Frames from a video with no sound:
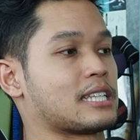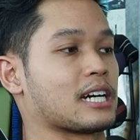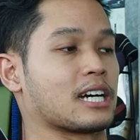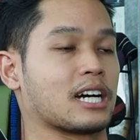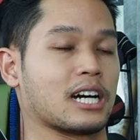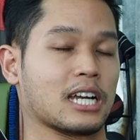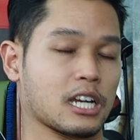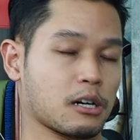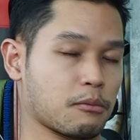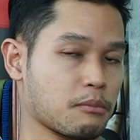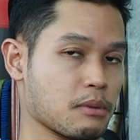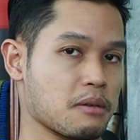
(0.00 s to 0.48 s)
ถ้า
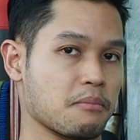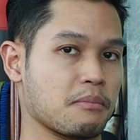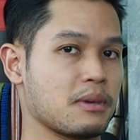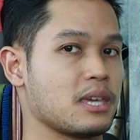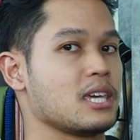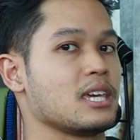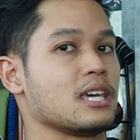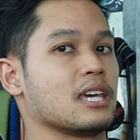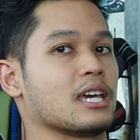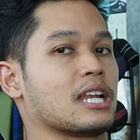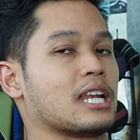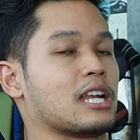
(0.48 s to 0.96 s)
เกิดเราไม่
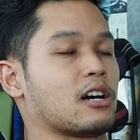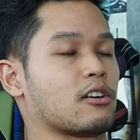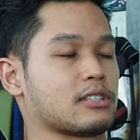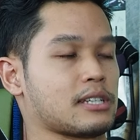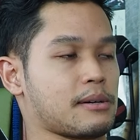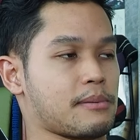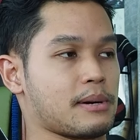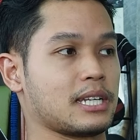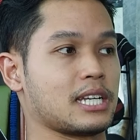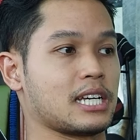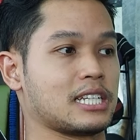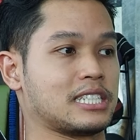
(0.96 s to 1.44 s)
มีเรา
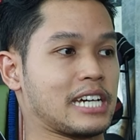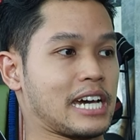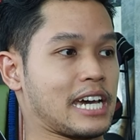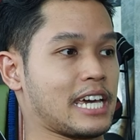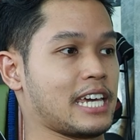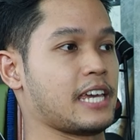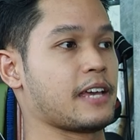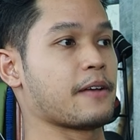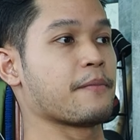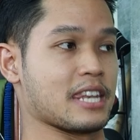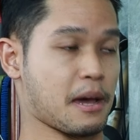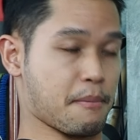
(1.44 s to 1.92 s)
สามารถที่จะ
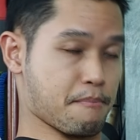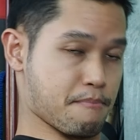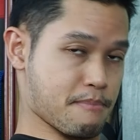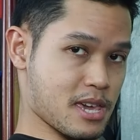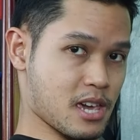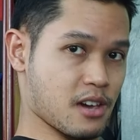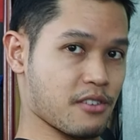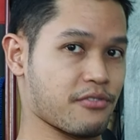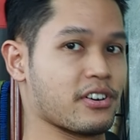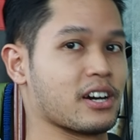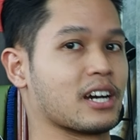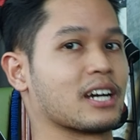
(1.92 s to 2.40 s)
ใช้ดัม
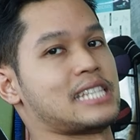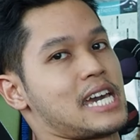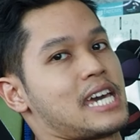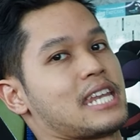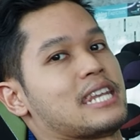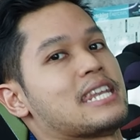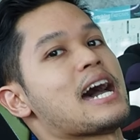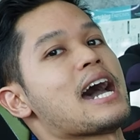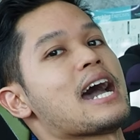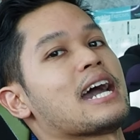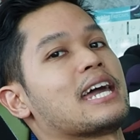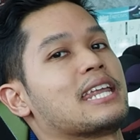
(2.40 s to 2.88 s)
เบลฝึกแท
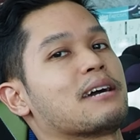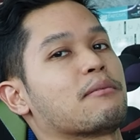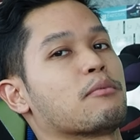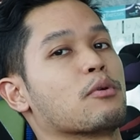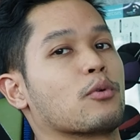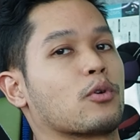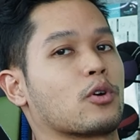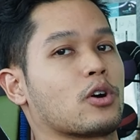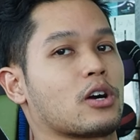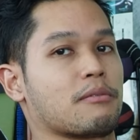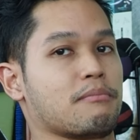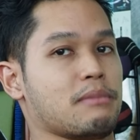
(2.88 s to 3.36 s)
นได้นะ
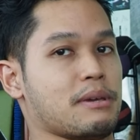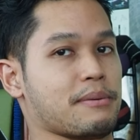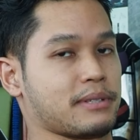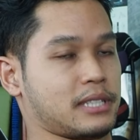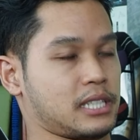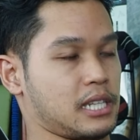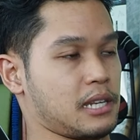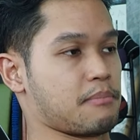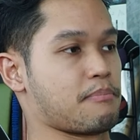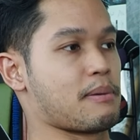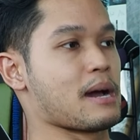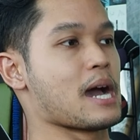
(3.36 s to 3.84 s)
ผมก็มีป
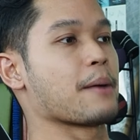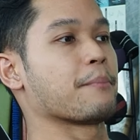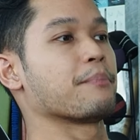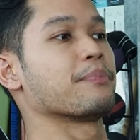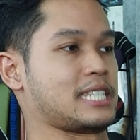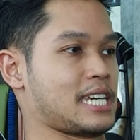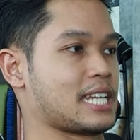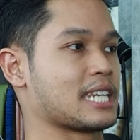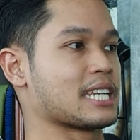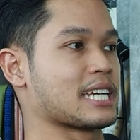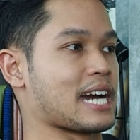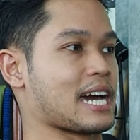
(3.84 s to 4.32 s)
ระสิทธิภาพ
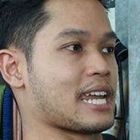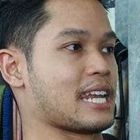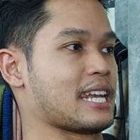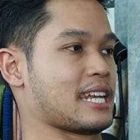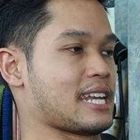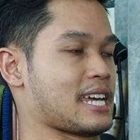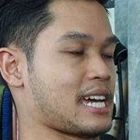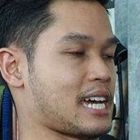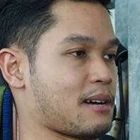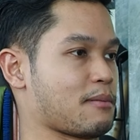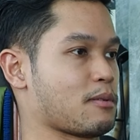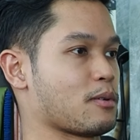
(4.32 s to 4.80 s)
เช่นกัน
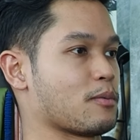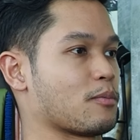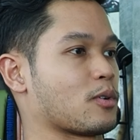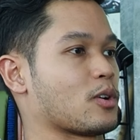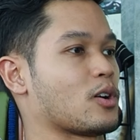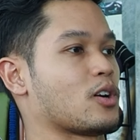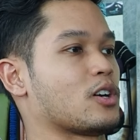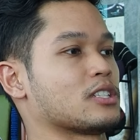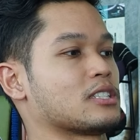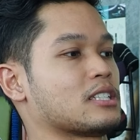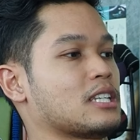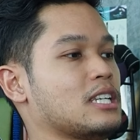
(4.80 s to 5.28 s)
นะครับผม
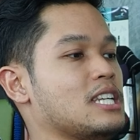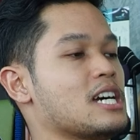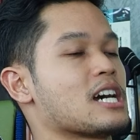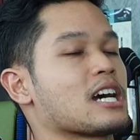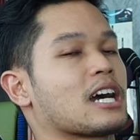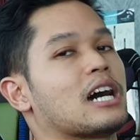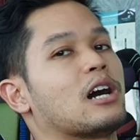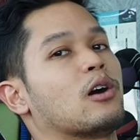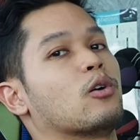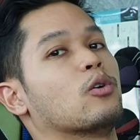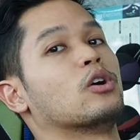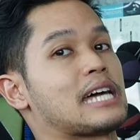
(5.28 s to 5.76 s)
ก็เลื
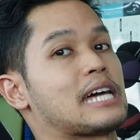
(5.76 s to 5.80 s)
อกเอา